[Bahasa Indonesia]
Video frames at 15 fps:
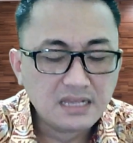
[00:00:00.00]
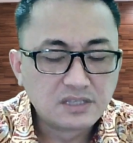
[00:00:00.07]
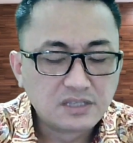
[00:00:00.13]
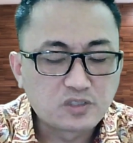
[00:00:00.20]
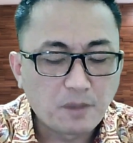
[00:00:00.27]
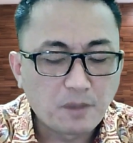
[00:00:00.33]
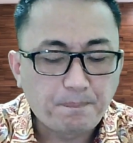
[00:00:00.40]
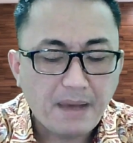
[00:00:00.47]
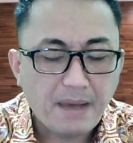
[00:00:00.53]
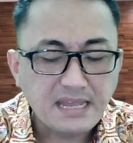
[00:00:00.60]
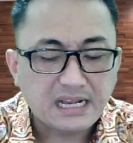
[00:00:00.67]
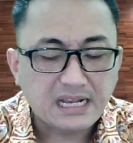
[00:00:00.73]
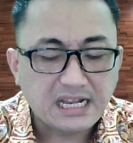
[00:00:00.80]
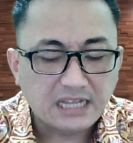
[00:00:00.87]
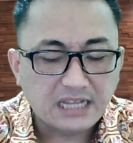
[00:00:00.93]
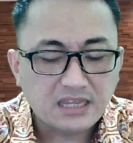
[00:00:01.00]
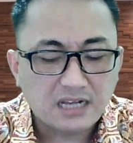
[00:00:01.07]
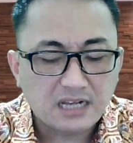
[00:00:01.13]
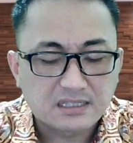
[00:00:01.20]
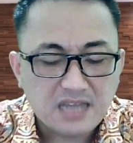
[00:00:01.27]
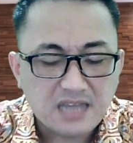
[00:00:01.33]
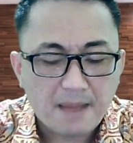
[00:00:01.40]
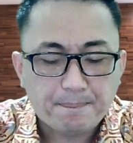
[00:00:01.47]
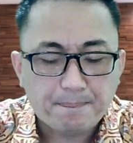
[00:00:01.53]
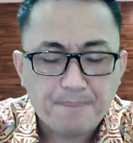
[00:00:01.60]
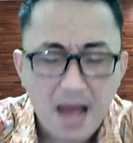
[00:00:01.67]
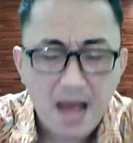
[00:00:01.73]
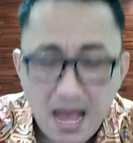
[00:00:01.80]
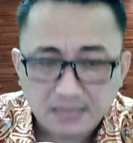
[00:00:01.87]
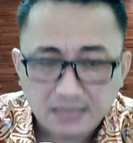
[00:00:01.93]
supaya kita
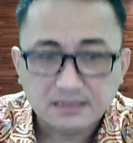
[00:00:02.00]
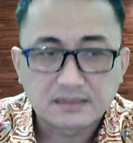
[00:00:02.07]
dapat